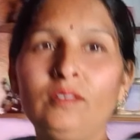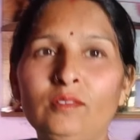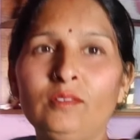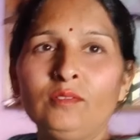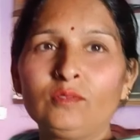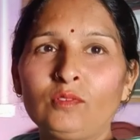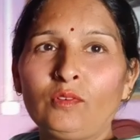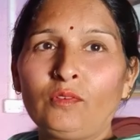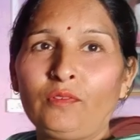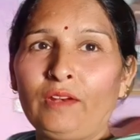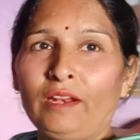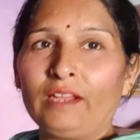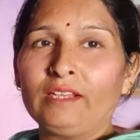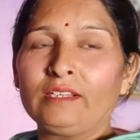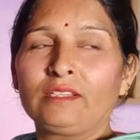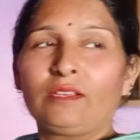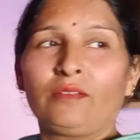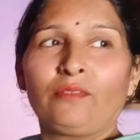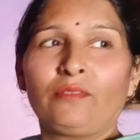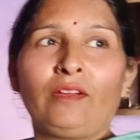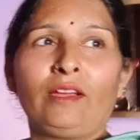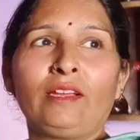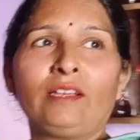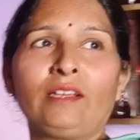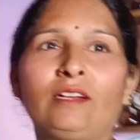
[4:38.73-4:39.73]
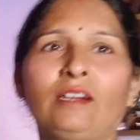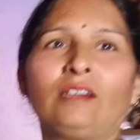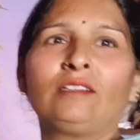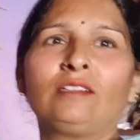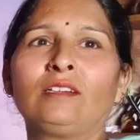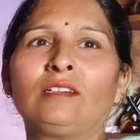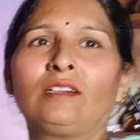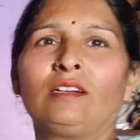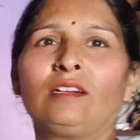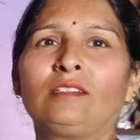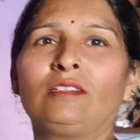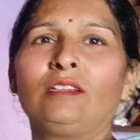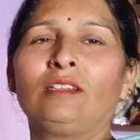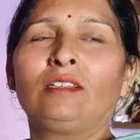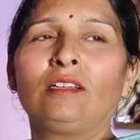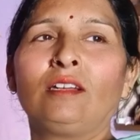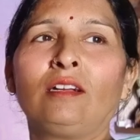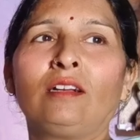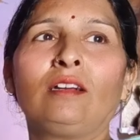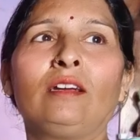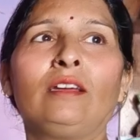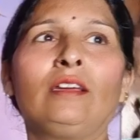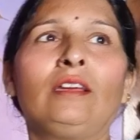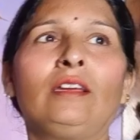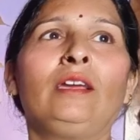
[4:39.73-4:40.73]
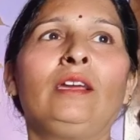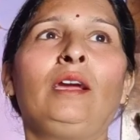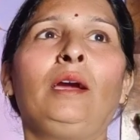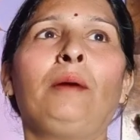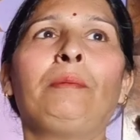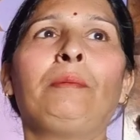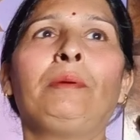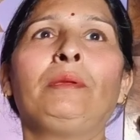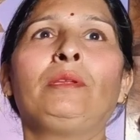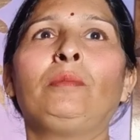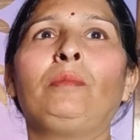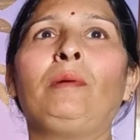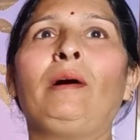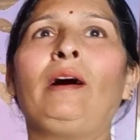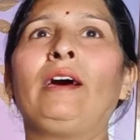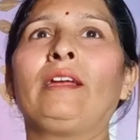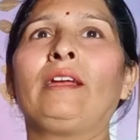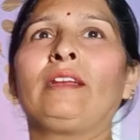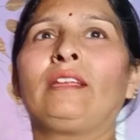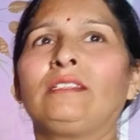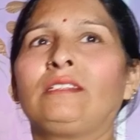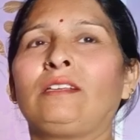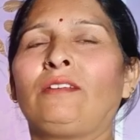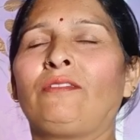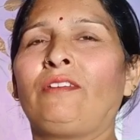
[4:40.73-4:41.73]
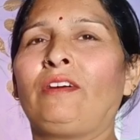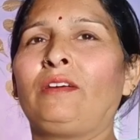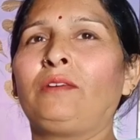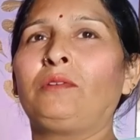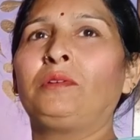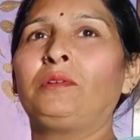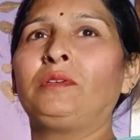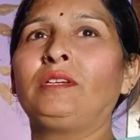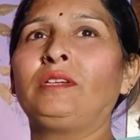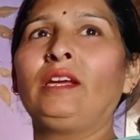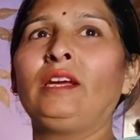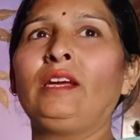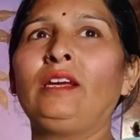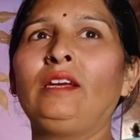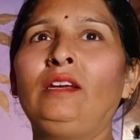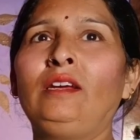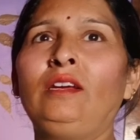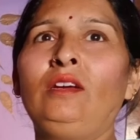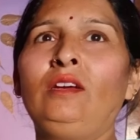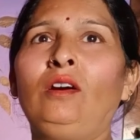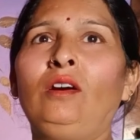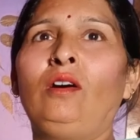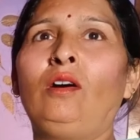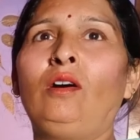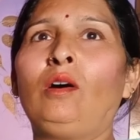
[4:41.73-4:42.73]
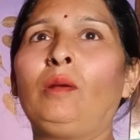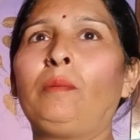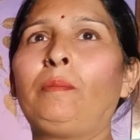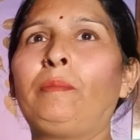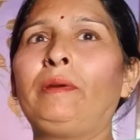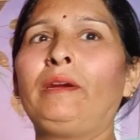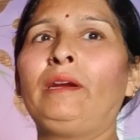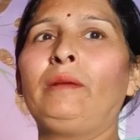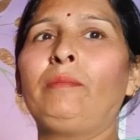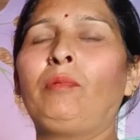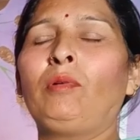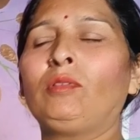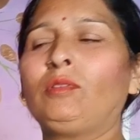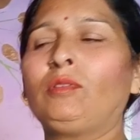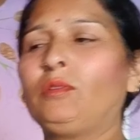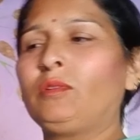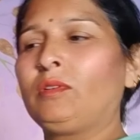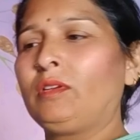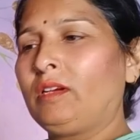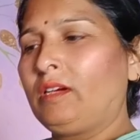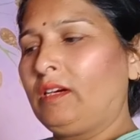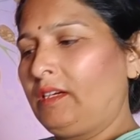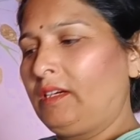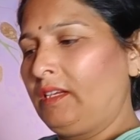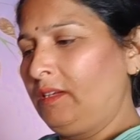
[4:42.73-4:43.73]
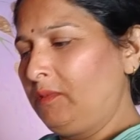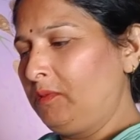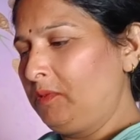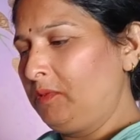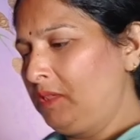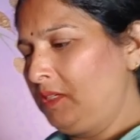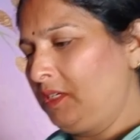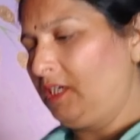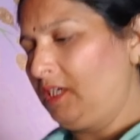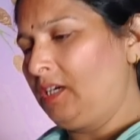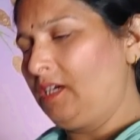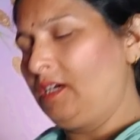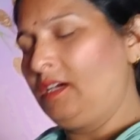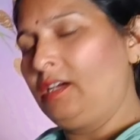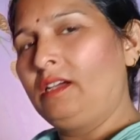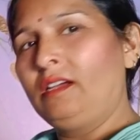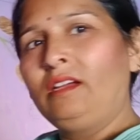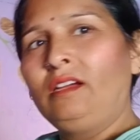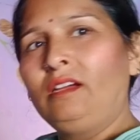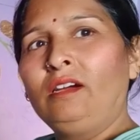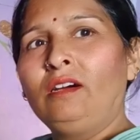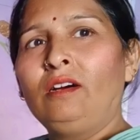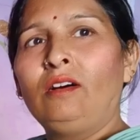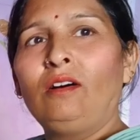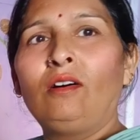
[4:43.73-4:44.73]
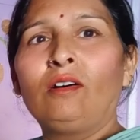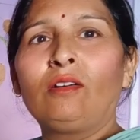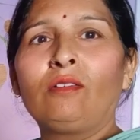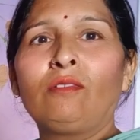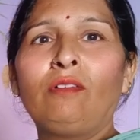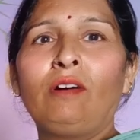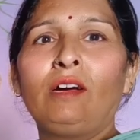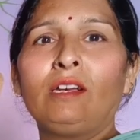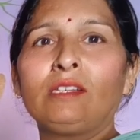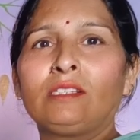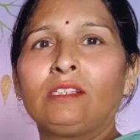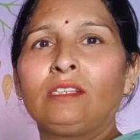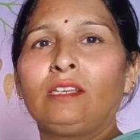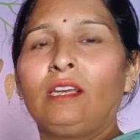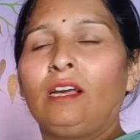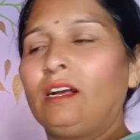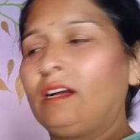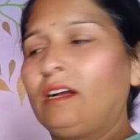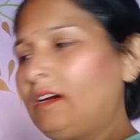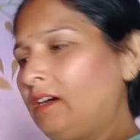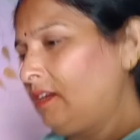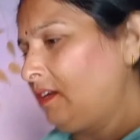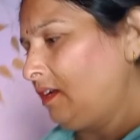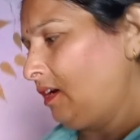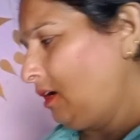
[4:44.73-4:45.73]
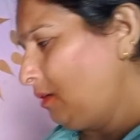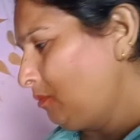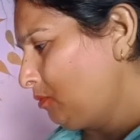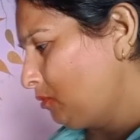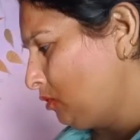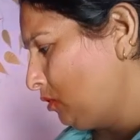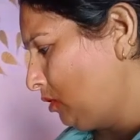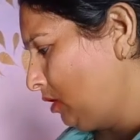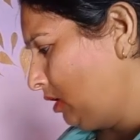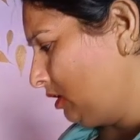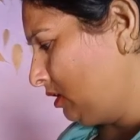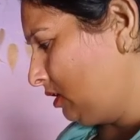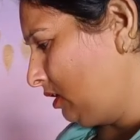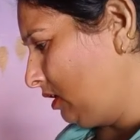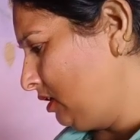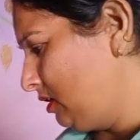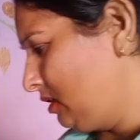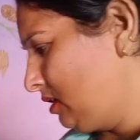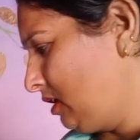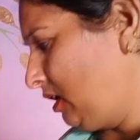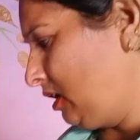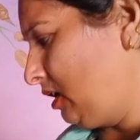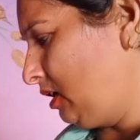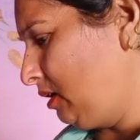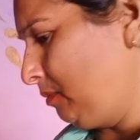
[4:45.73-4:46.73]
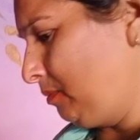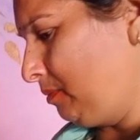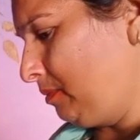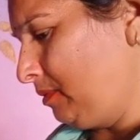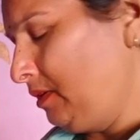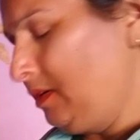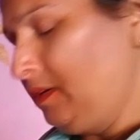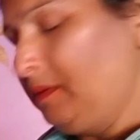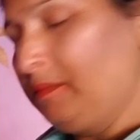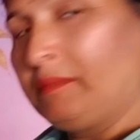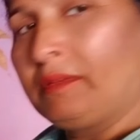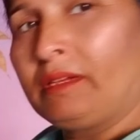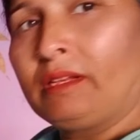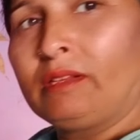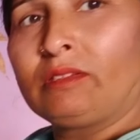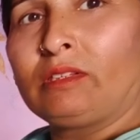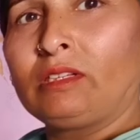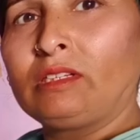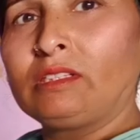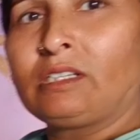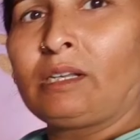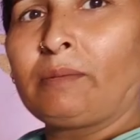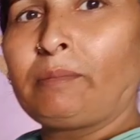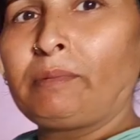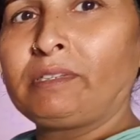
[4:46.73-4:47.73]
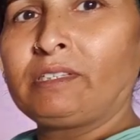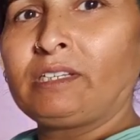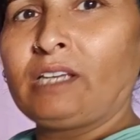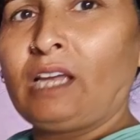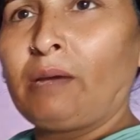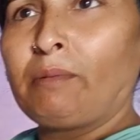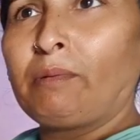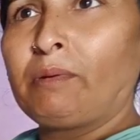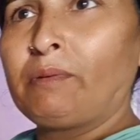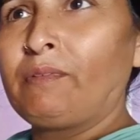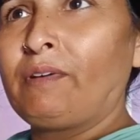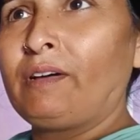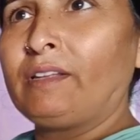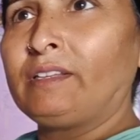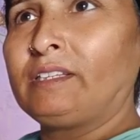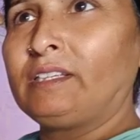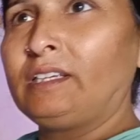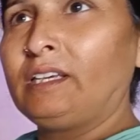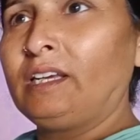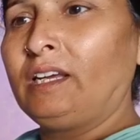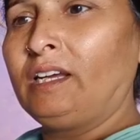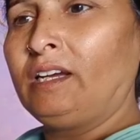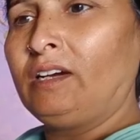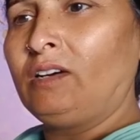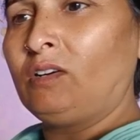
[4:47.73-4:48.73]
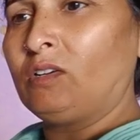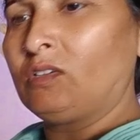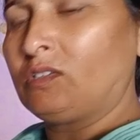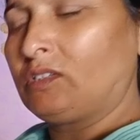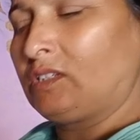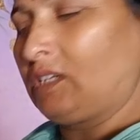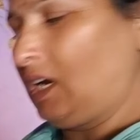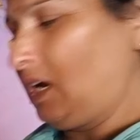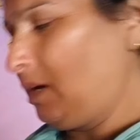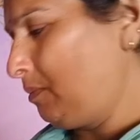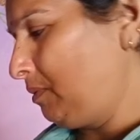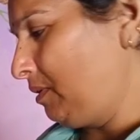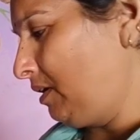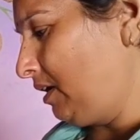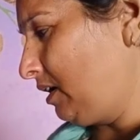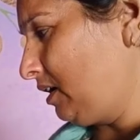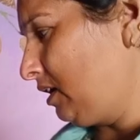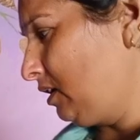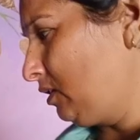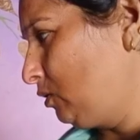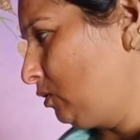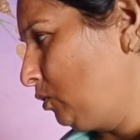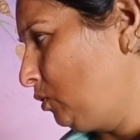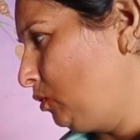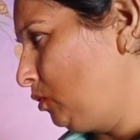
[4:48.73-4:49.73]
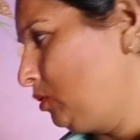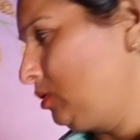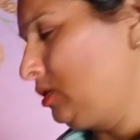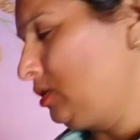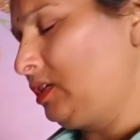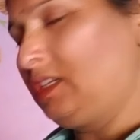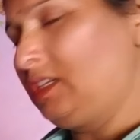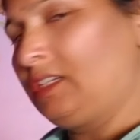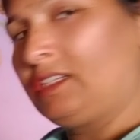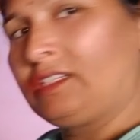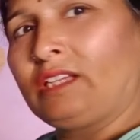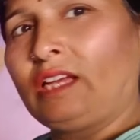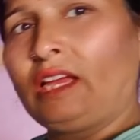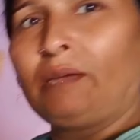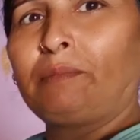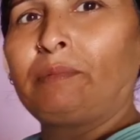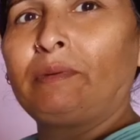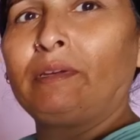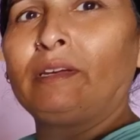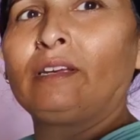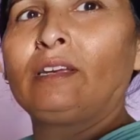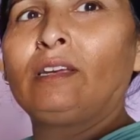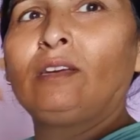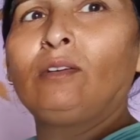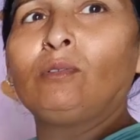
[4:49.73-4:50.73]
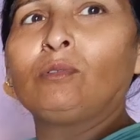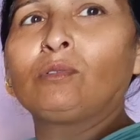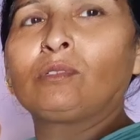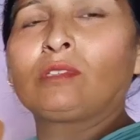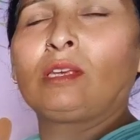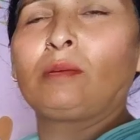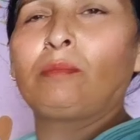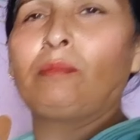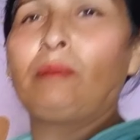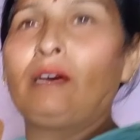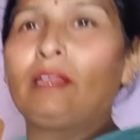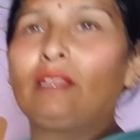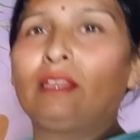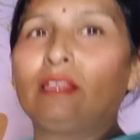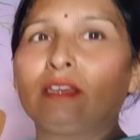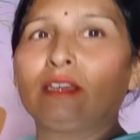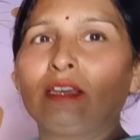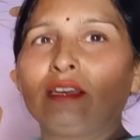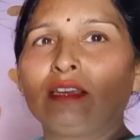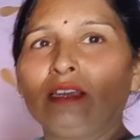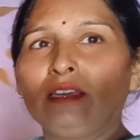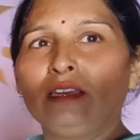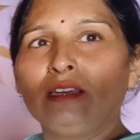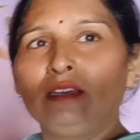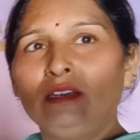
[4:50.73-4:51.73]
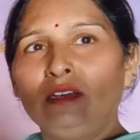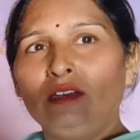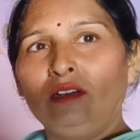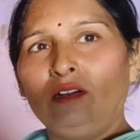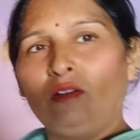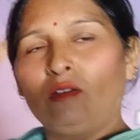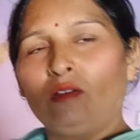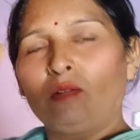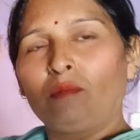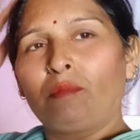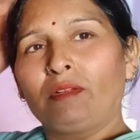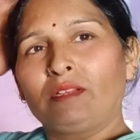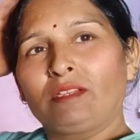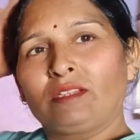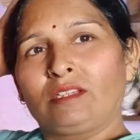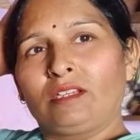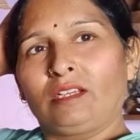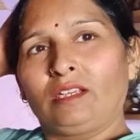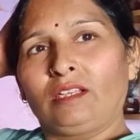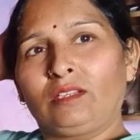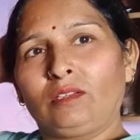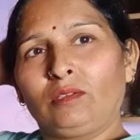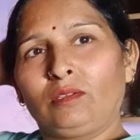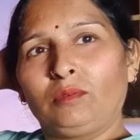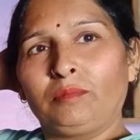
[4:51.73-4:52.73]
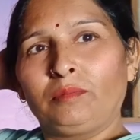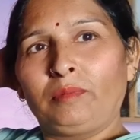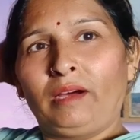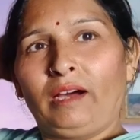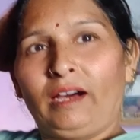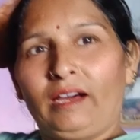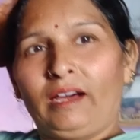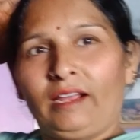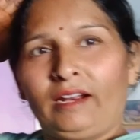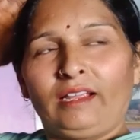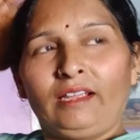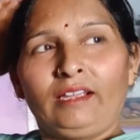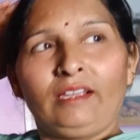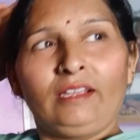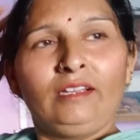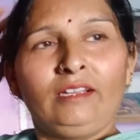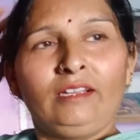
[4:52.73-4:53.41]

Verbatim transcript: तो फ्रेंड्स सफाई करते करते थक गए हैं अभी तो बाहर की सफाई हुई है और पेड़ पौधों की कटिंग हुई है और वहाँ से आकर अब जो है तनिषा ने मतलब तनिषा तो पे चाय बनवा दी है और चाय बनाकर दोनों जने चाय पियेंगे उसके बाद लगेंगे और बच्चे तो बाहर हैं